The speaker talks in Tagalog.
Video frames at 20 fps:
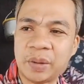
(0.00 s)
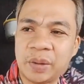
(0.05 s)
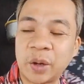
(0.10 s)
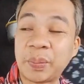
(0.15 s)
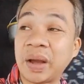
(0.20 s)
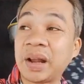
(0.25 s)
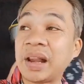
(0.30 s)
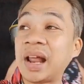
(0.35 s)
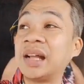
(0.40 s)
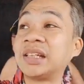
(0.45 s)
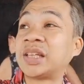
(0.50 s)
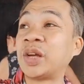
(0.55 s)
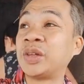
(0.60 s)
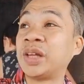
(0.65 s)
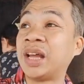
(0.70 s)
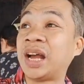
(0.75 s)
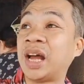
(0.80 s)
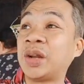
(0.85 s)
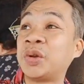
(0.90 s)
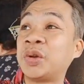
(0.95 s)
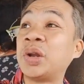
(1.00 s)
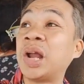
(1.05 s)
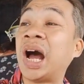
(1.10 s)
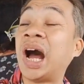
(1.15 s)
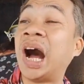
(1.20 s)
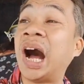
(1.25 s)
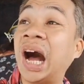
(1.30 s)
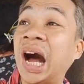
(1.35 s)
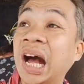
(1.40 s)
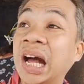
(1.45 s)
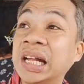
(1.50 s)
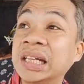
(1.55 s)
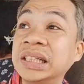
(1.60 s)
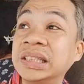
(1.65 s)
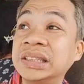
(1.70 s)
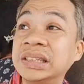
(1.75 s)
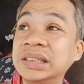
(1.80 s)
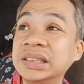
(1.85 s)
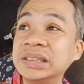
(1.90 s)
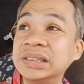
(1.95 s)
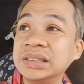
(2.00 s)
Pero paglantaw nilang adunahan,